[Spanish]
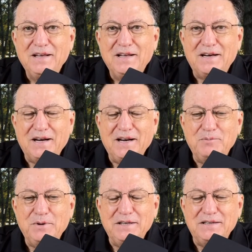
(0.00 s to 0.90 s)

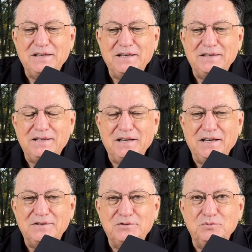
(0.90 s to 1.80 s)
Realmente
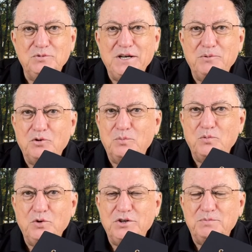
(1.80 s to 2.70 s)
es un libro
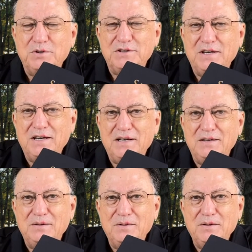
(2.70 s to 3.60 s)
muy especial,
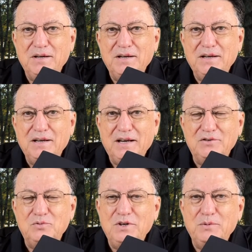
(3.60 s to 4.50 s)

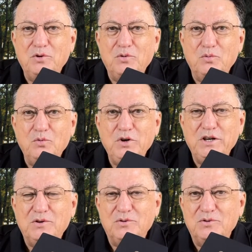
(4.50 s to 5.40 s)
es un libro
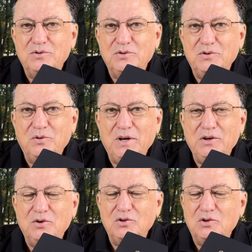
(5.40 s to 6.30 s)
único, no
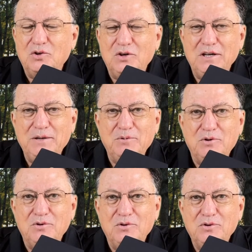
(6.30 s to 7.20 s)
hay otro
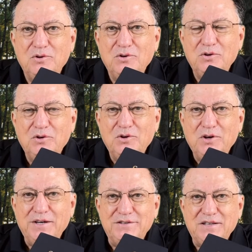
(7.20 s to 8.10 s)
libro
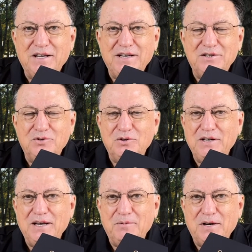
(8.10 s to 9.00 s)
escrito,
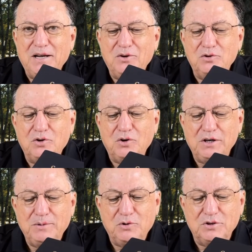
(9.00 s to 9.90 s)
ni habrá otro
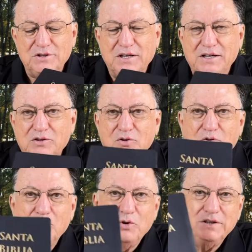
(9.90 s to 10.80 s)
libro escrito
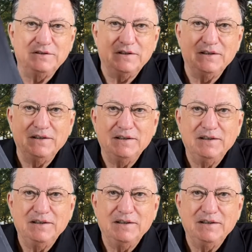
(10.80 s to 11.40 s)
como este